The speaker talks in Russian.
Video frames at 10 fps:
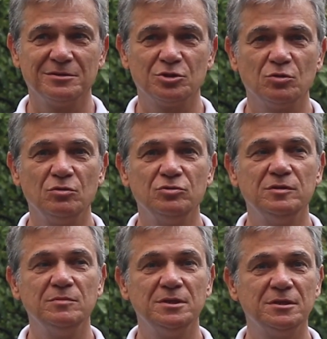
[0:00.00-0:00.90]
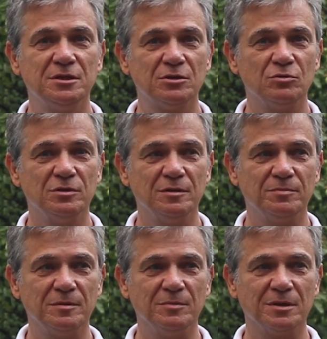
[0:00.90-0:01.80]
что люди медитируют,
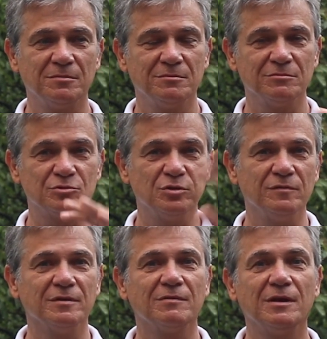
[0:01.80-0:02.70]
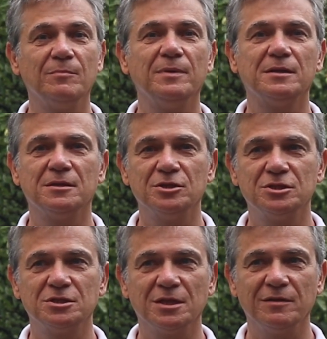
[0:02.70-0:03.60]
например, условно говоря,
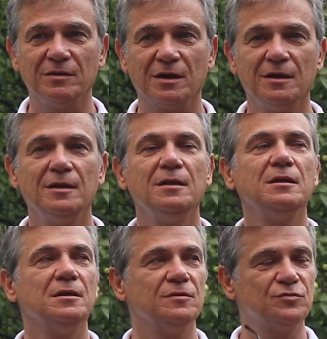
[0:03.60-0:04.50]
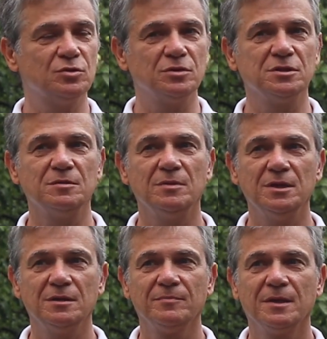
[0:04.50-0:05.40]
5000 человек. И все на
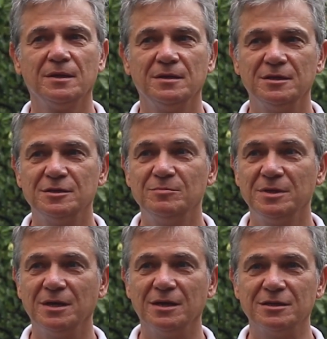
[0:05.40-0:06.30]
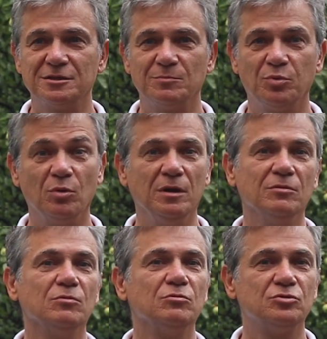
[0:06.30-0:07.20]
Земле изменяется, поле
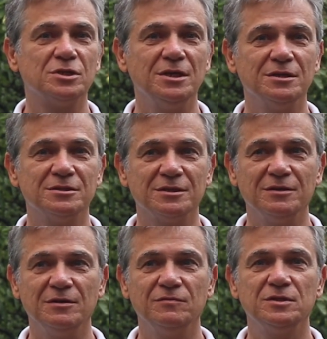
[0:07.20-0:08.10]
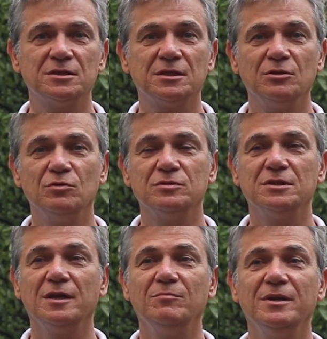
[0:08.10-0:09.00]
улучшается, и, все
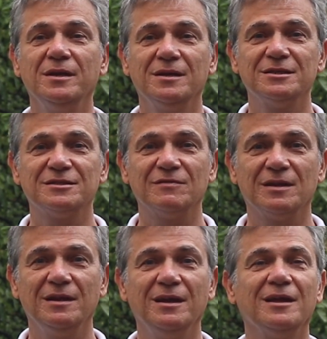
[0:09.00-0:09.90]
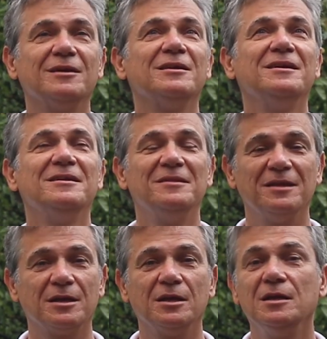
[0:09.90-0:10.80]
становятся добрее, светлее,
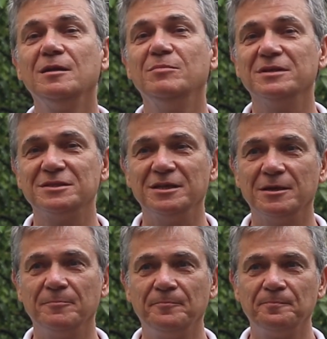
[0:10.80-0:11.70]
такие небесные.